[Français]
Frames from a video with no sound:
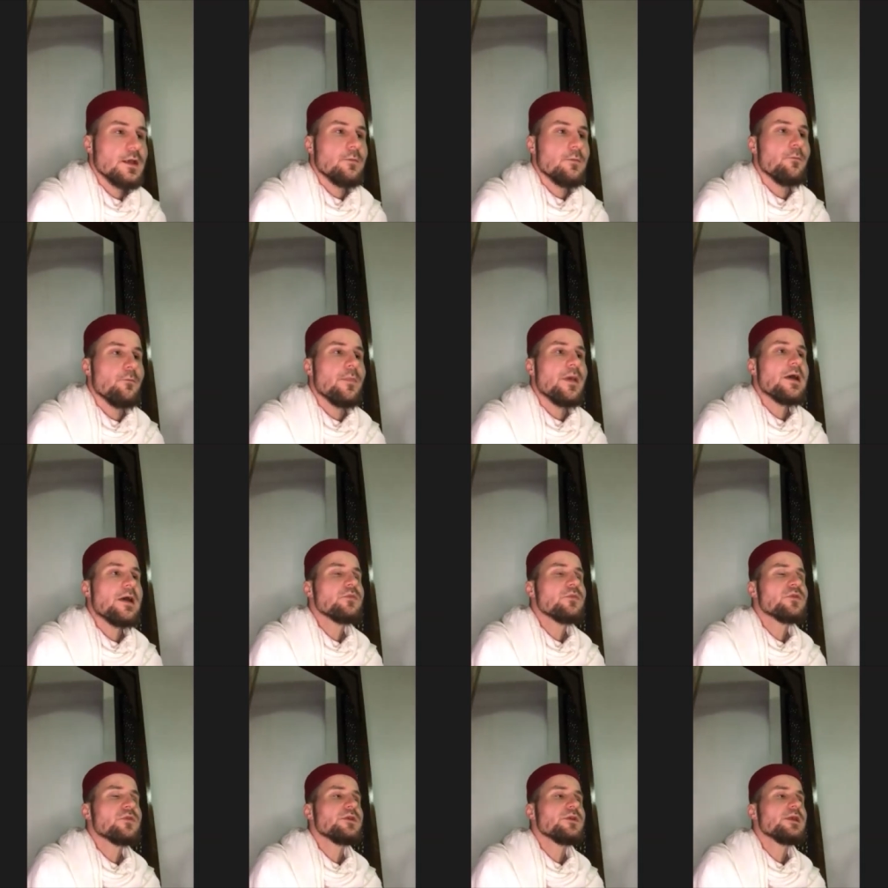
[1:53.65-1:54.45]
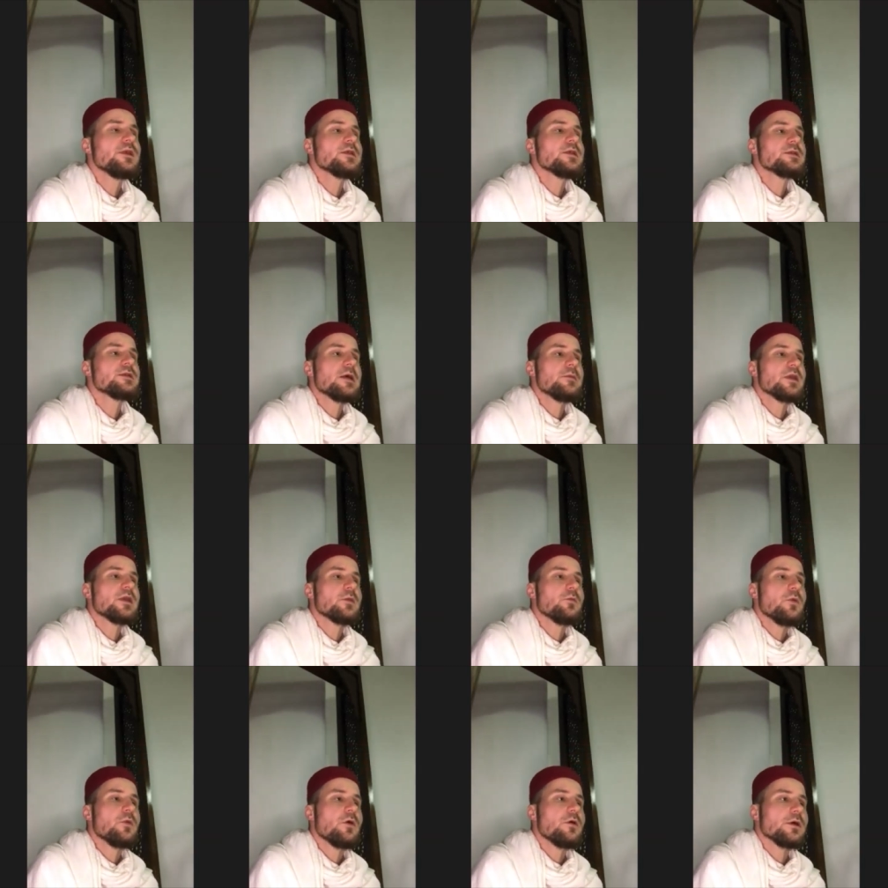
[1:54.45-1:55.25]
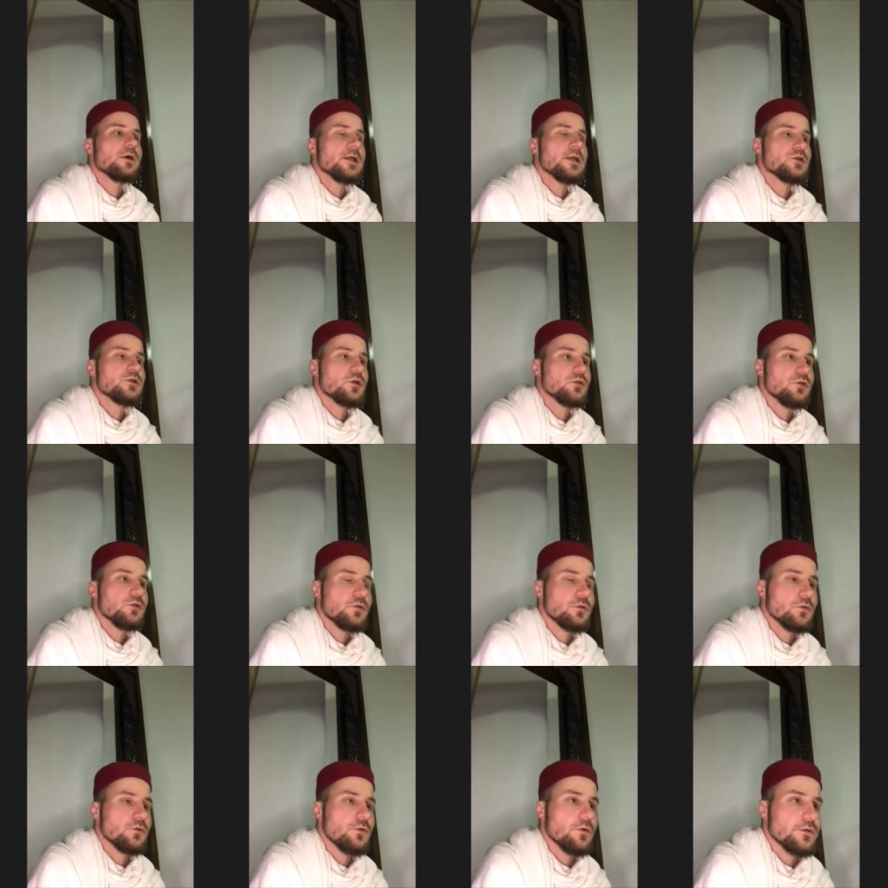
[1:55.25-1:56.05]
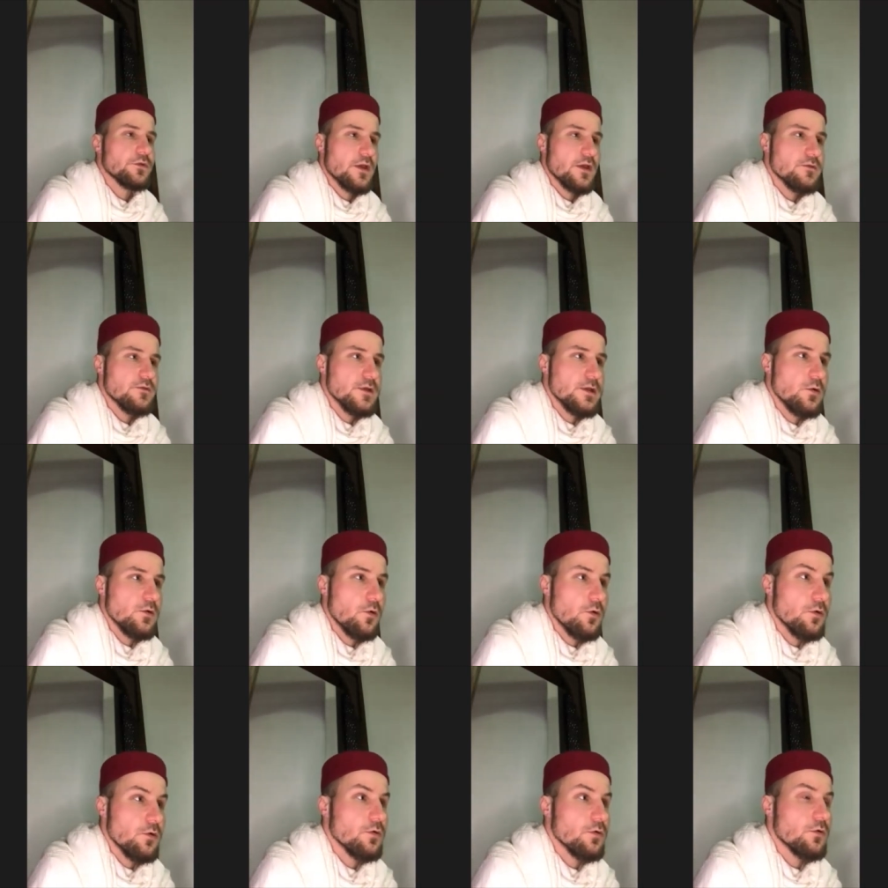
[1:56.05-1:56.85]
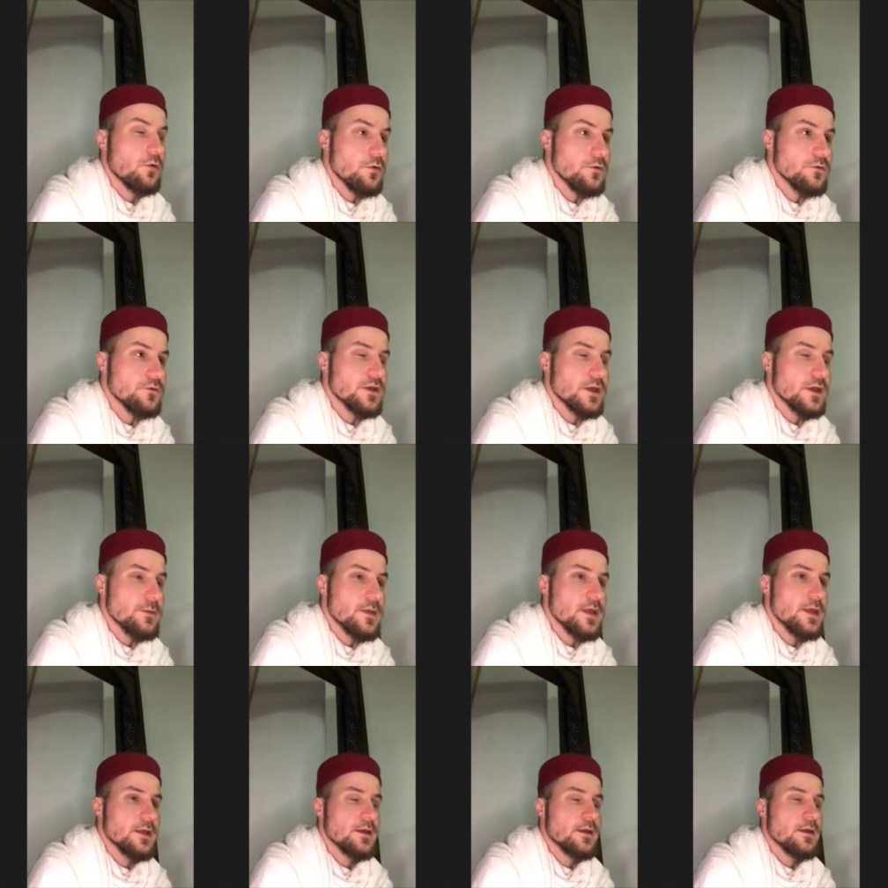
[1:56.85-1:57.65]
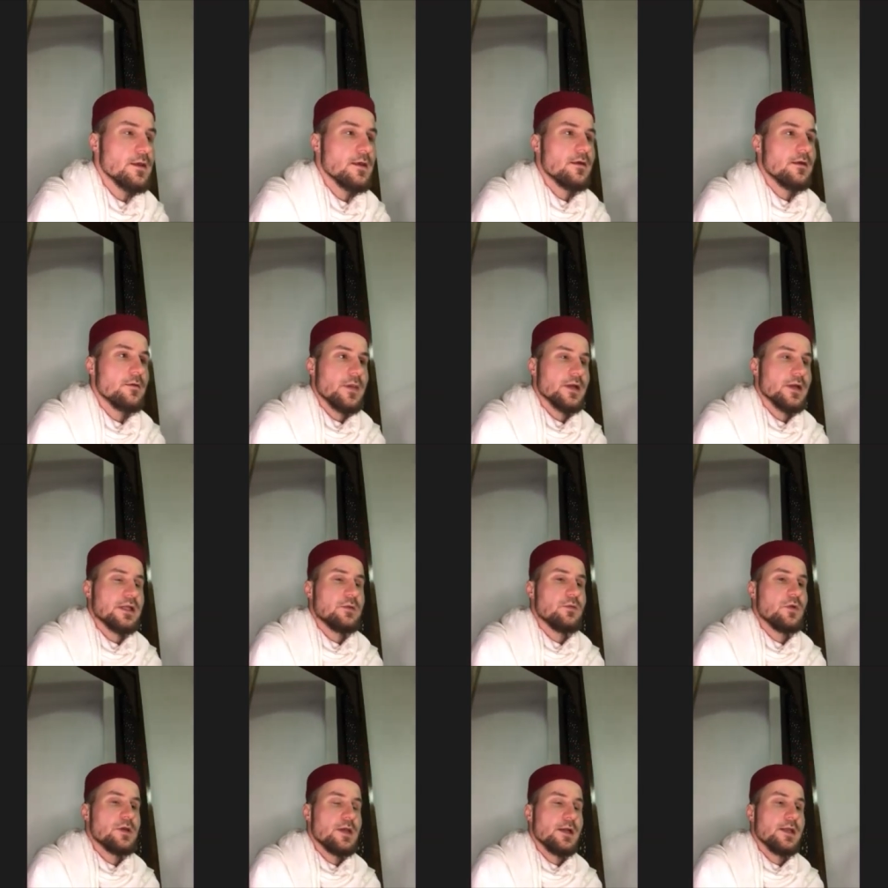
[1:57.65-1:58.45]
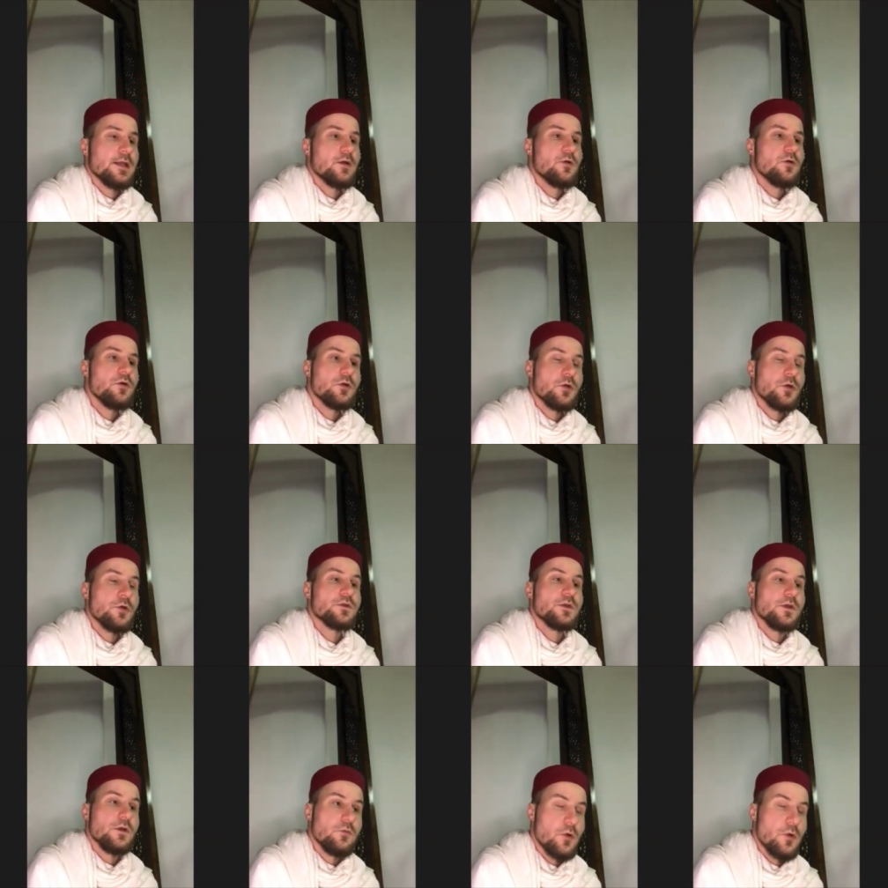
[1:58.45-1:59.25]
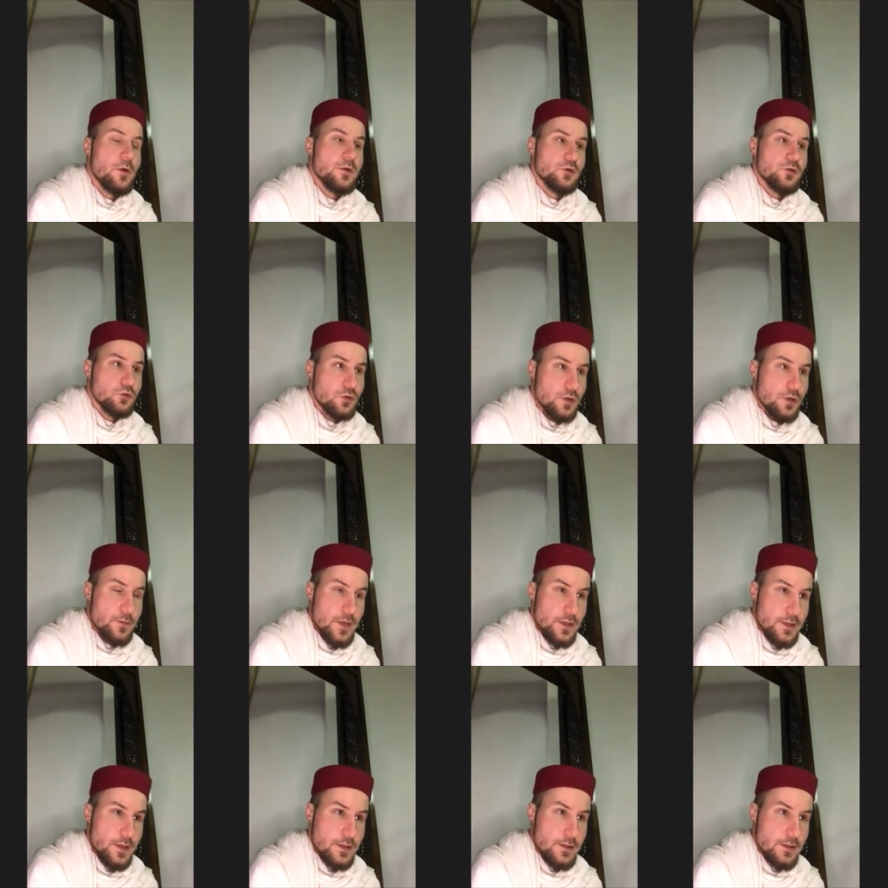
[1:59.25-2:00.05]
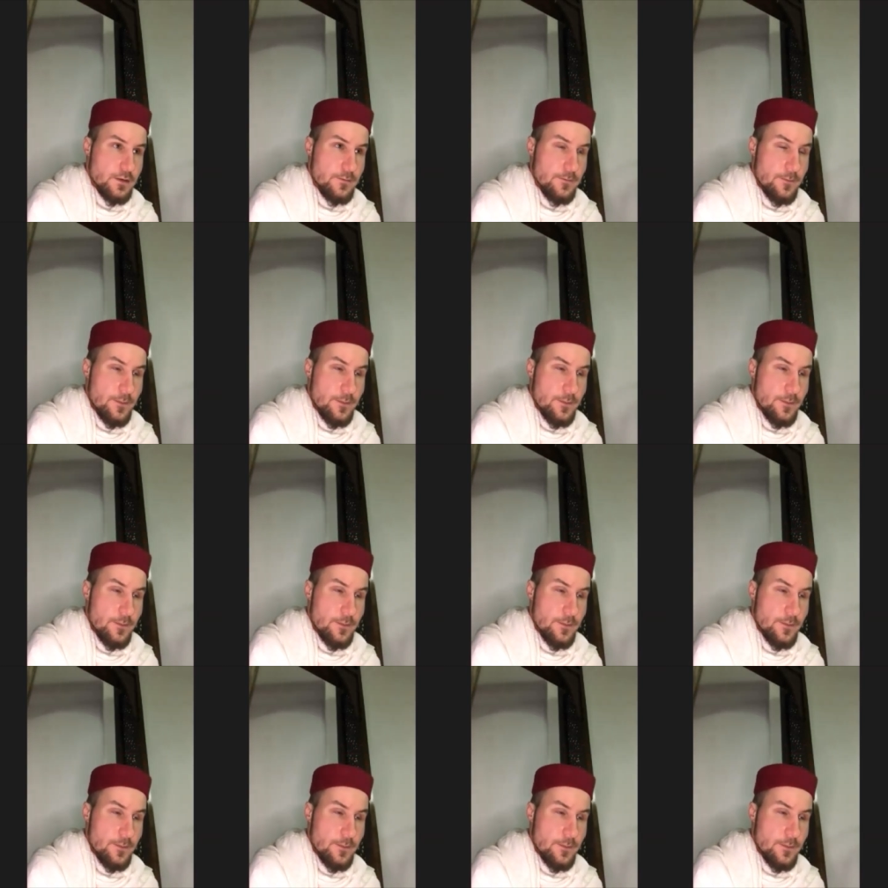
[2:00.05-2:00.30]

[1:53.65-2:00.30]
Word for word: même si islamiquement, les gens de son, sa ville ont confirmé par des moyens légaux que c'est le premier jour de Ramadan,